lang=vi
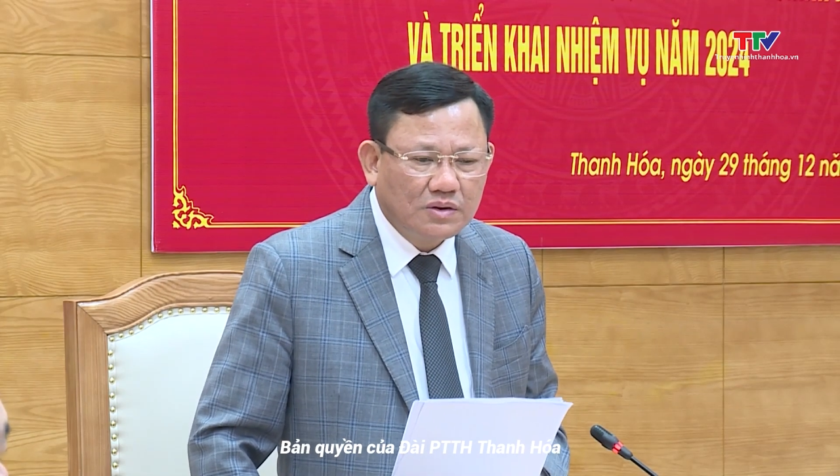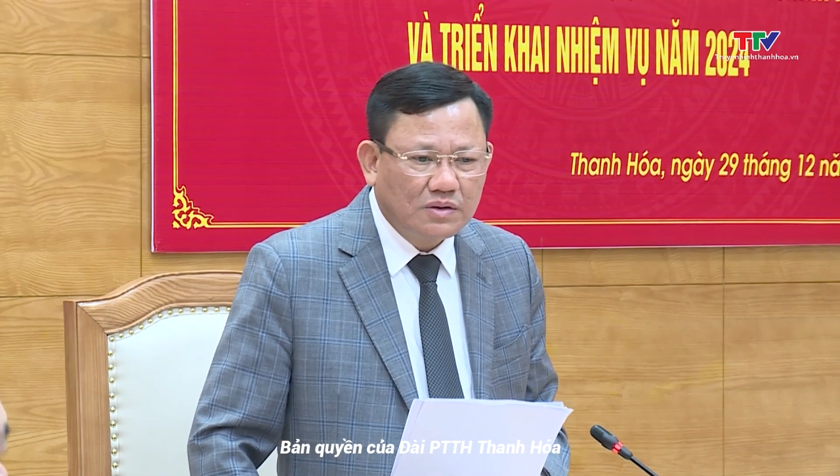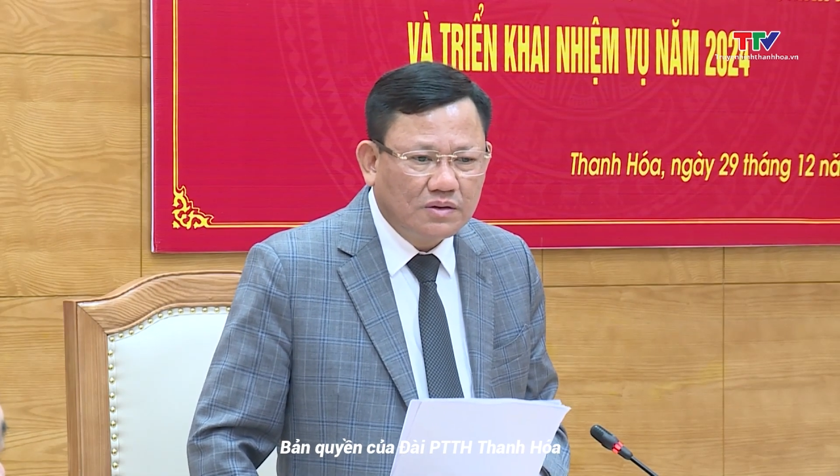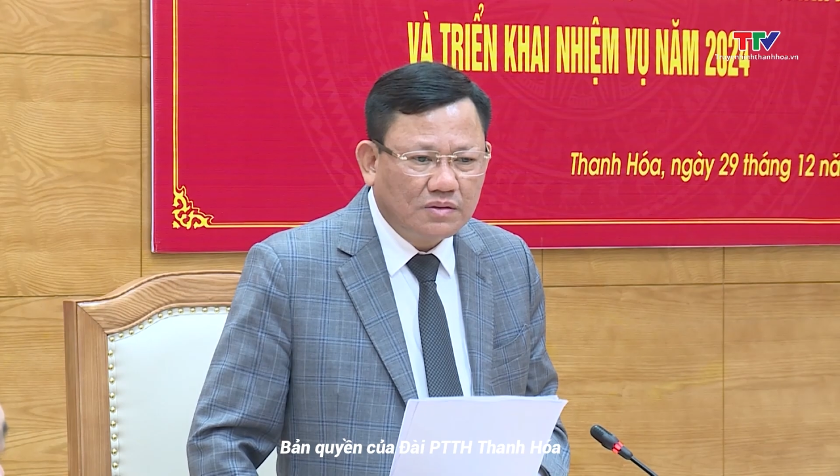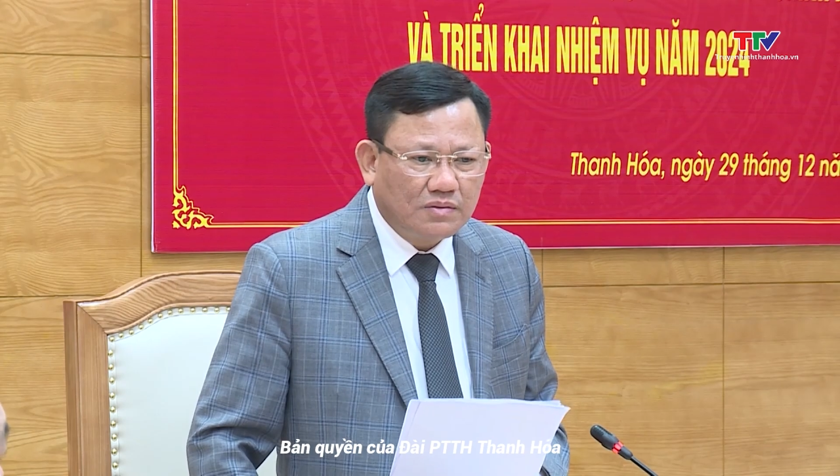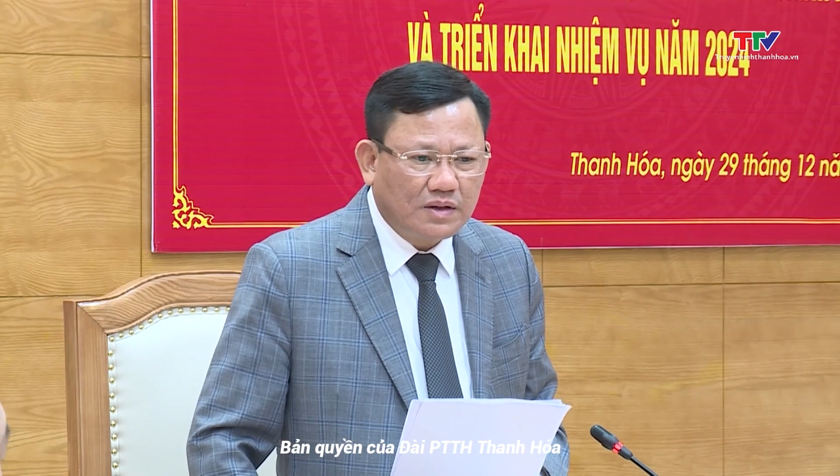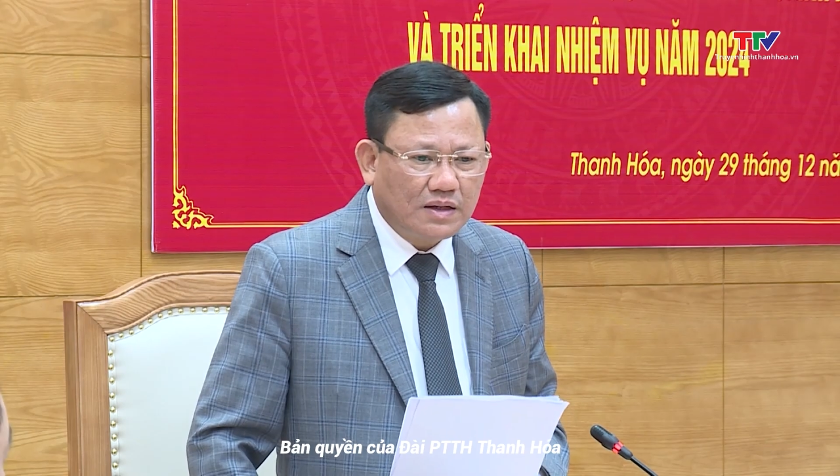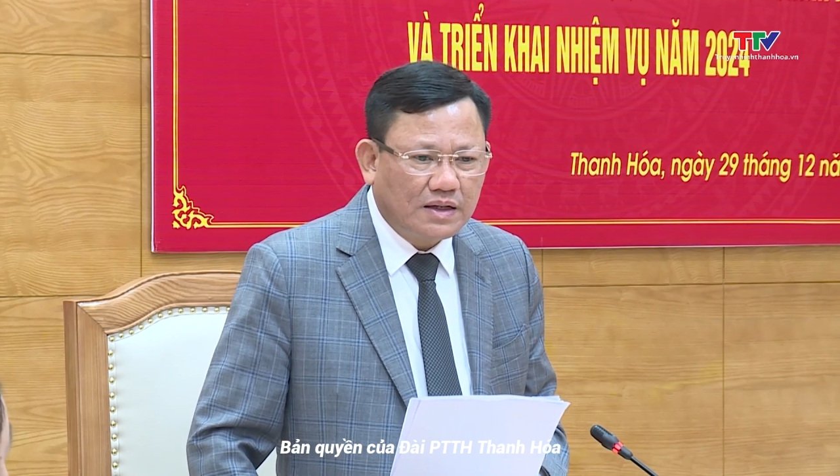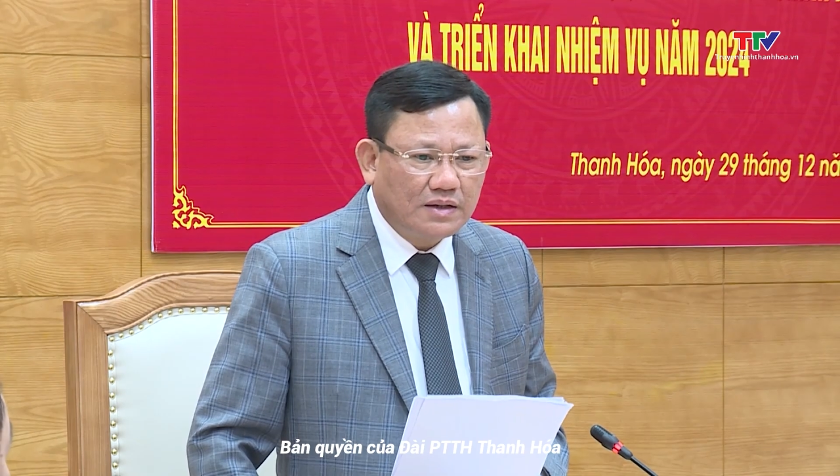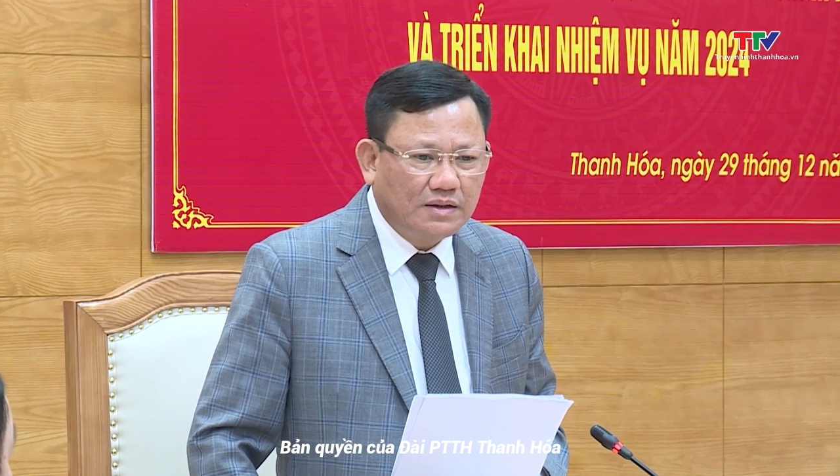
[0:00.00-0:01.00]
trên địa bàn
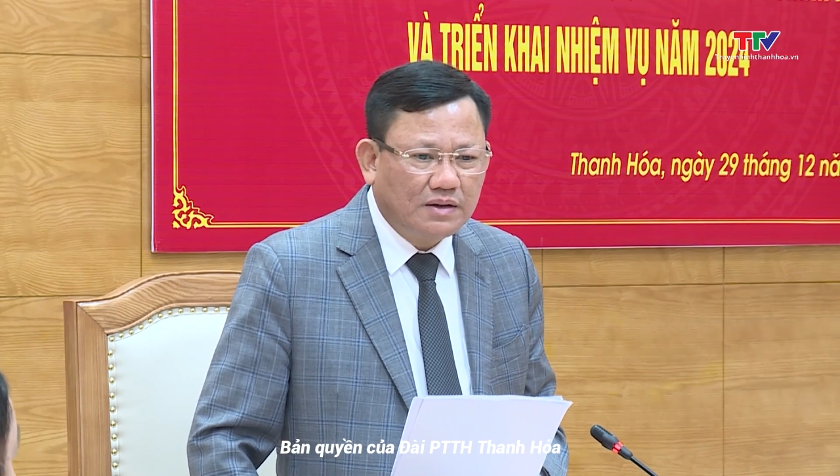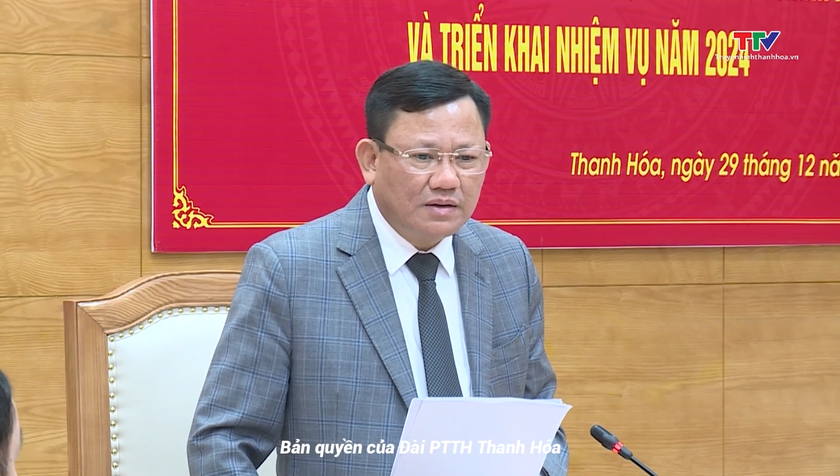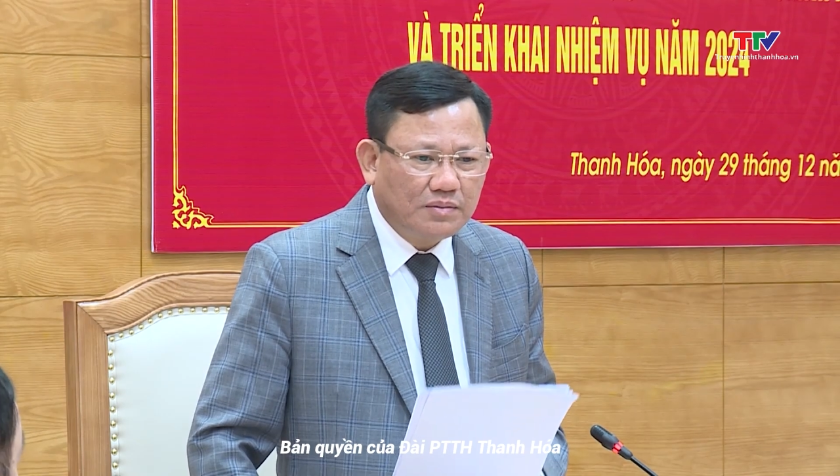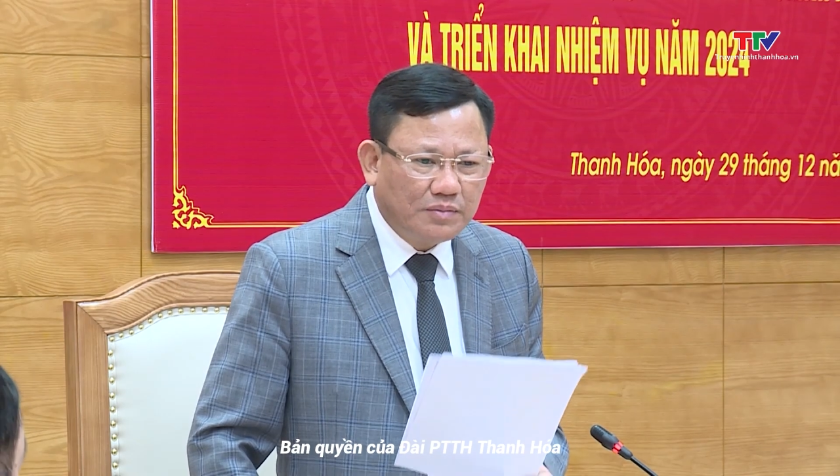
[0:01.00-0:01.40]
tỉnh cần